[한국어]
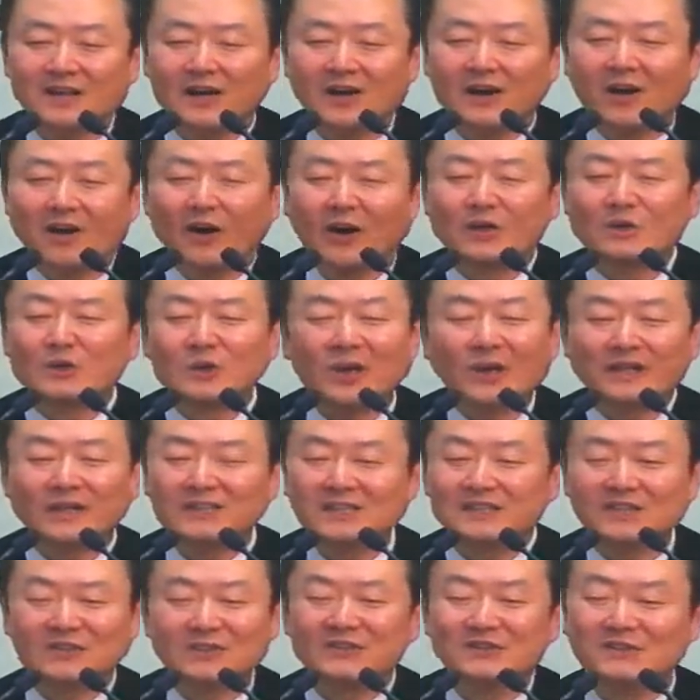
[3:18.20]
어떠한
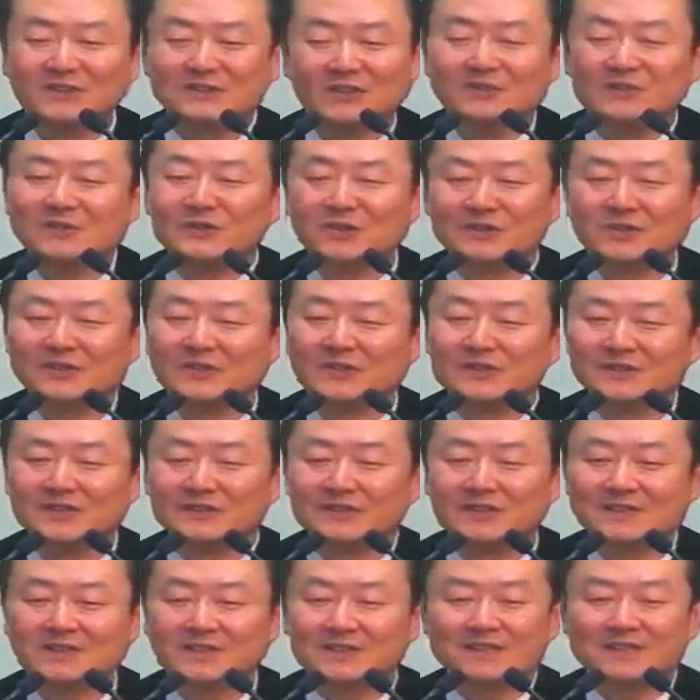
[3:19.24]
일었어도
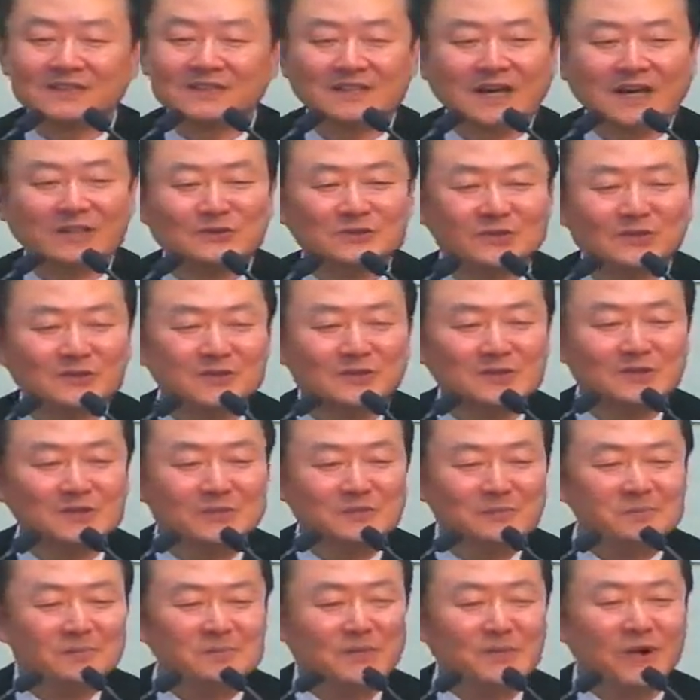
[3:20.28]
그
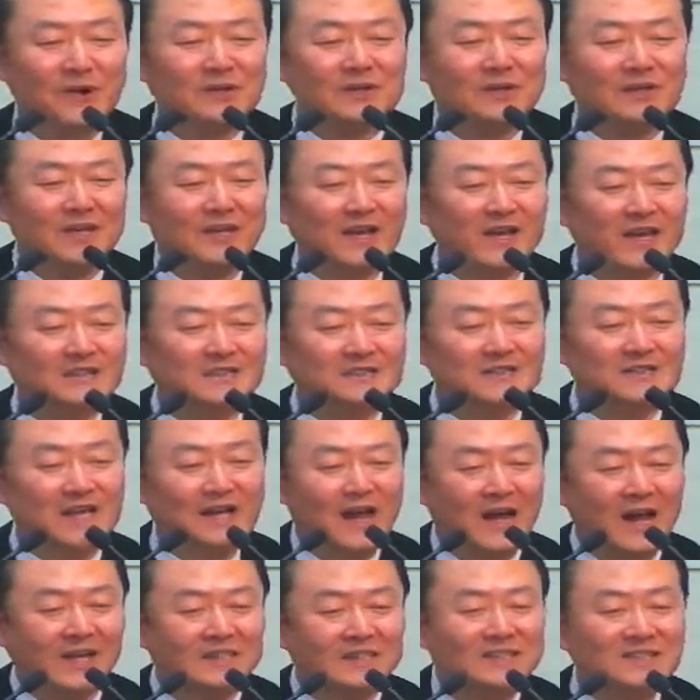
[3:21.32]
약속을 경계하지
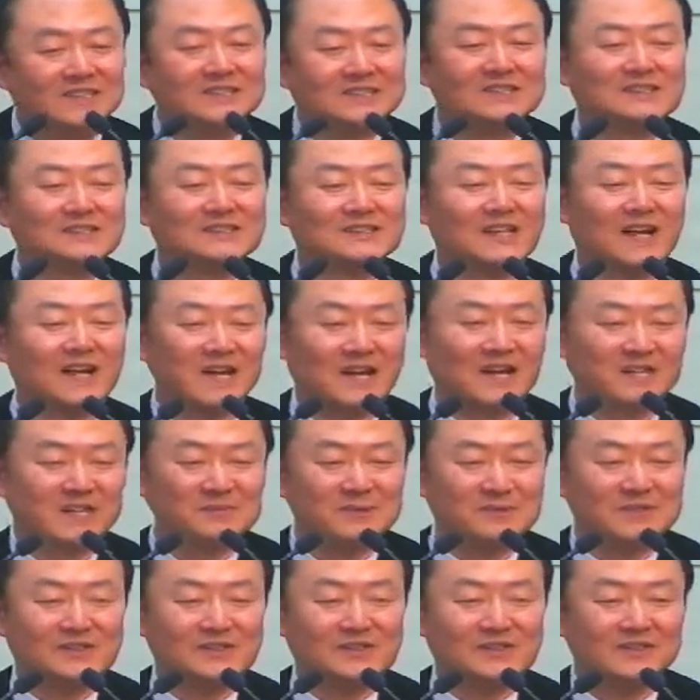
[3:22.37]
않으시는
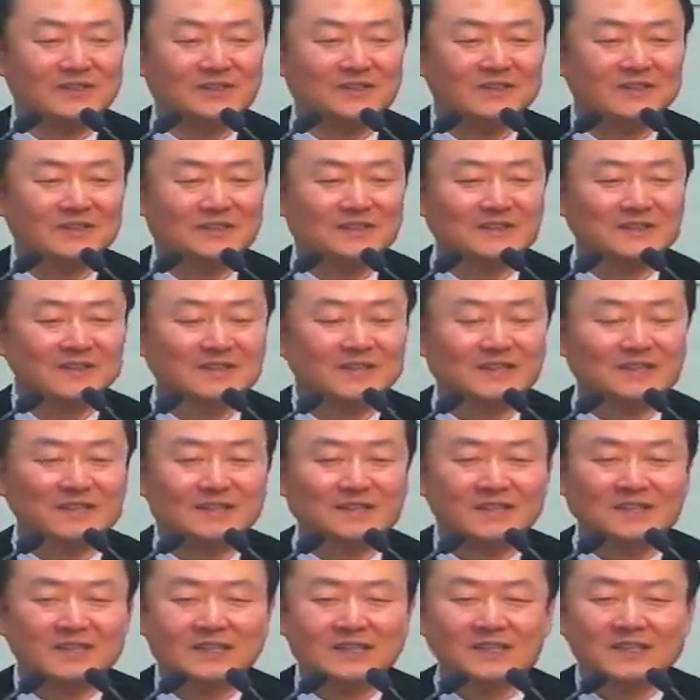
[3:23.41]
하나님이셔요.
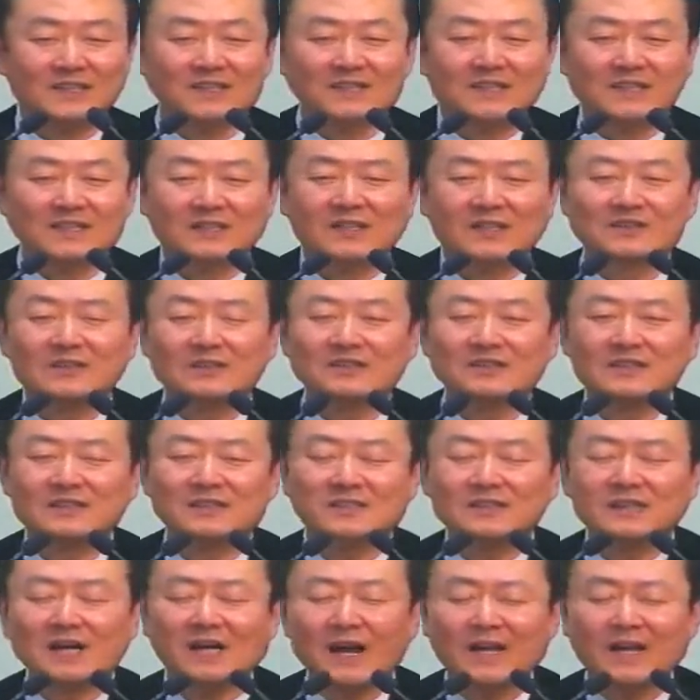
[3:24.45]
그래서
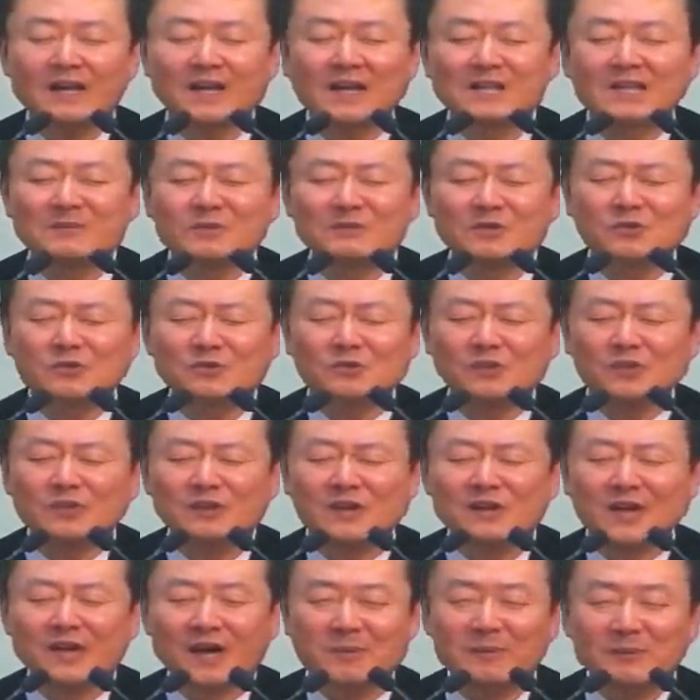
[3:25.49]
그 하나님을
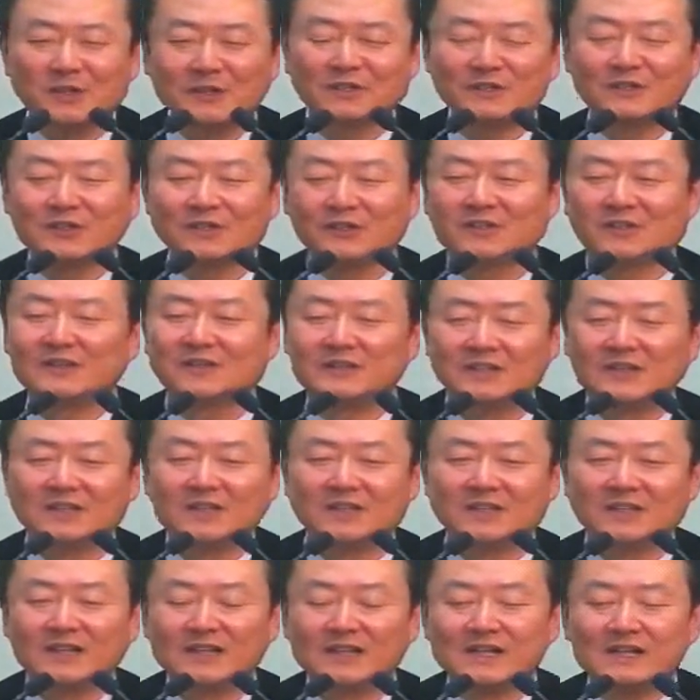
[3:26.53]
신뢰하면서
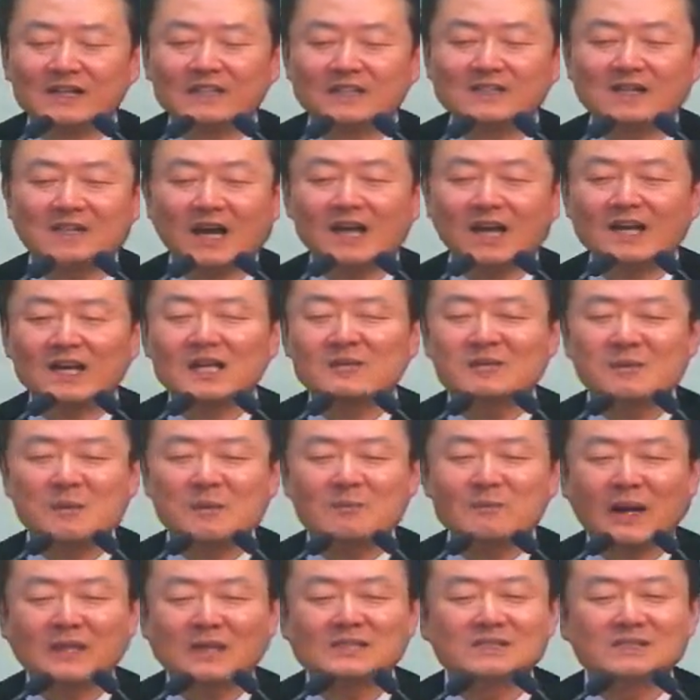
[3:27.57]
그 하나님의
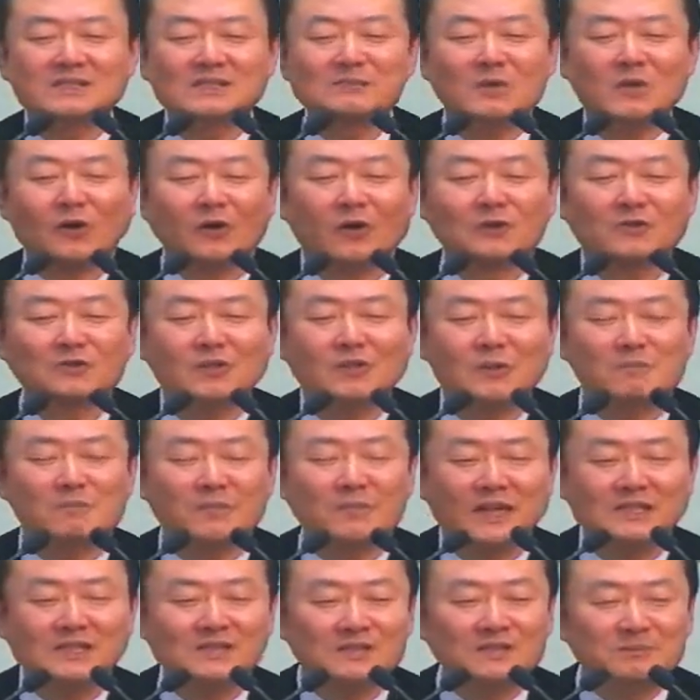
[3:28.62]
말씀이 어떤
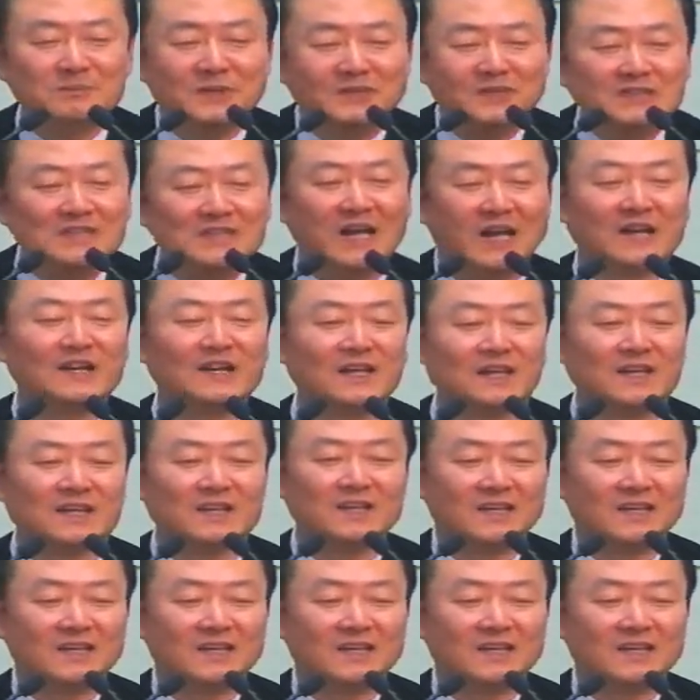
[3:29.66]
말씀이든 간에